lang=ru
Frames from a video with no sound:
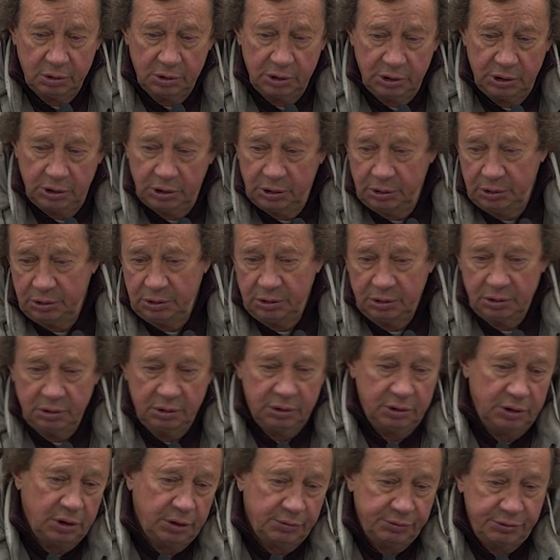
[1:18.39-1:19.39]
И
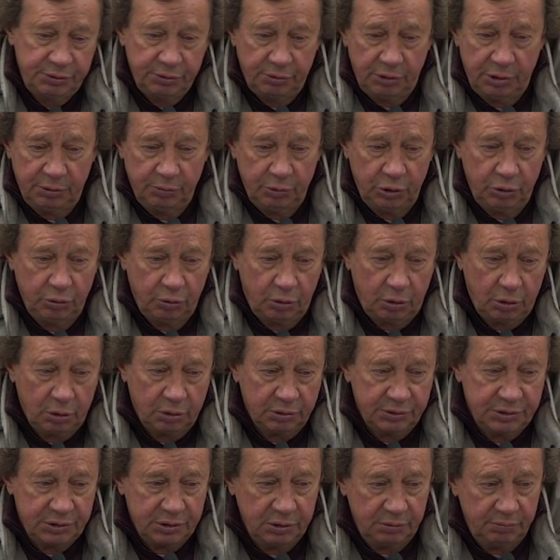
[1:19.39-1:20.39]
я все время
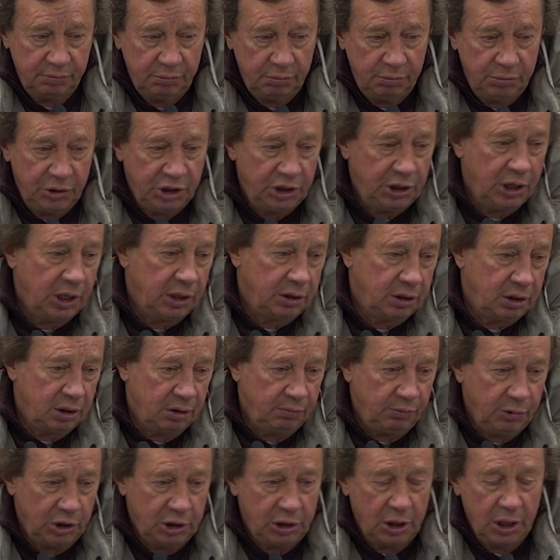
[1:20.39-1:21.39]
дергался, менять,
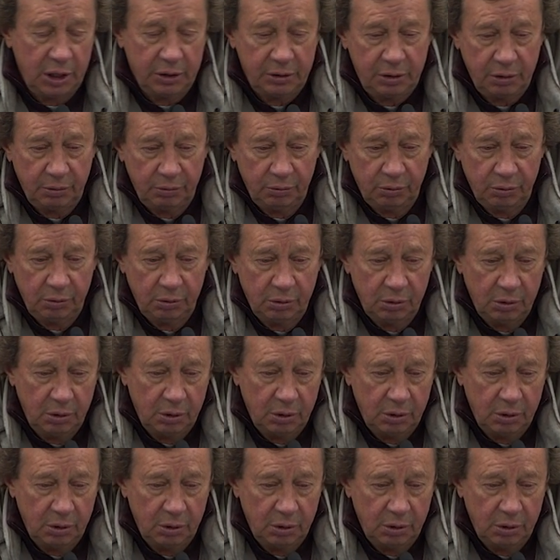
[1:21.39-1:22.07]
не менять его.